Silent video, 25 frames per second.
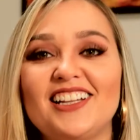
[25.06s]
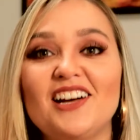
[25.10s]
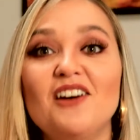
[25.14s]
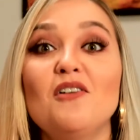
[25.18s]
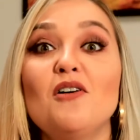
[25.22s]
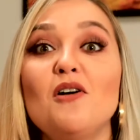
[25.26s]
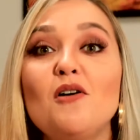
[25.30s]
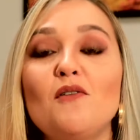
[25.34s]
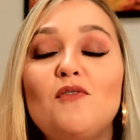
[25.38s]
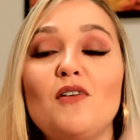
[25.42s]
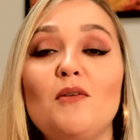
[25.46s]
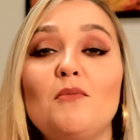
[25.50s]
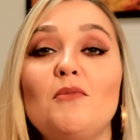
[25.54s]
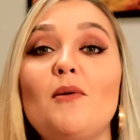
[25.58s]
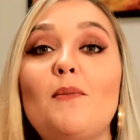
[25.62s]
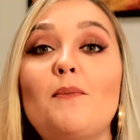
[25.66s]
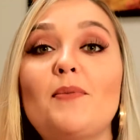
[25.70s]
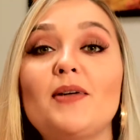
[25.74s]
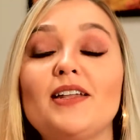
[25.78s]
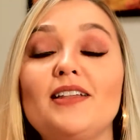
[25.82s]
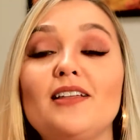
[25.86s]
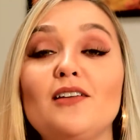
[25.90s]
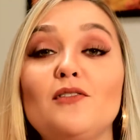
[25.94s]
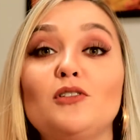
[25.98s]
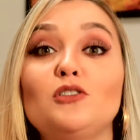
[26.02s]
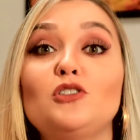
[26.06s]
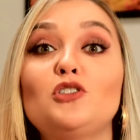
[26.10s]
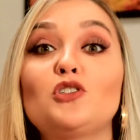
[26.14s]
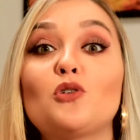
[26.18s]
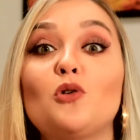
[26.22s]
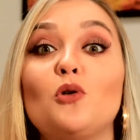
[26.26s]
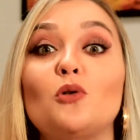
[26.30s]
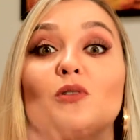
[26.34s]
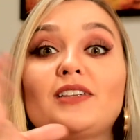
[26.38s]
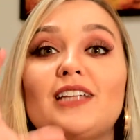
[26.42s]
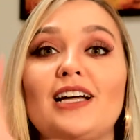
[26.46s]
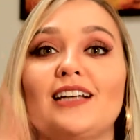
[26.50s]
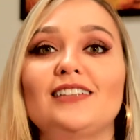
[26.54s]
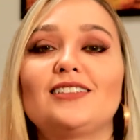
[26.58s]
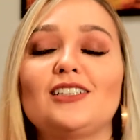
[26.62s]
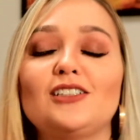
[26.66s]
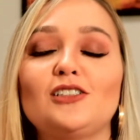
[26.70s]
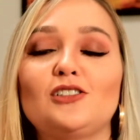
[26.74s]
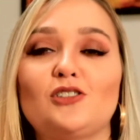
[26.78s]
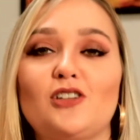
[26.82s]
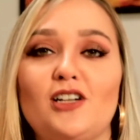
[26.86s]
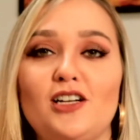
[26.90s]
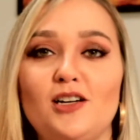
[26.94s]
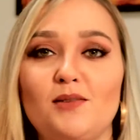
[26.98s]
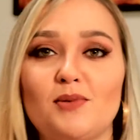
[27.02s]
então vamos aprender, vou te contar essa
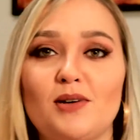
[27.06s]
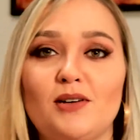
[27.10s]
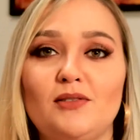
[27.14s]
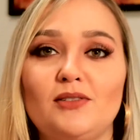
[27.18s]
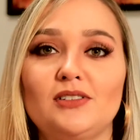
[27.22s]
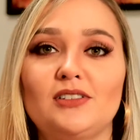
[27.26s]
história para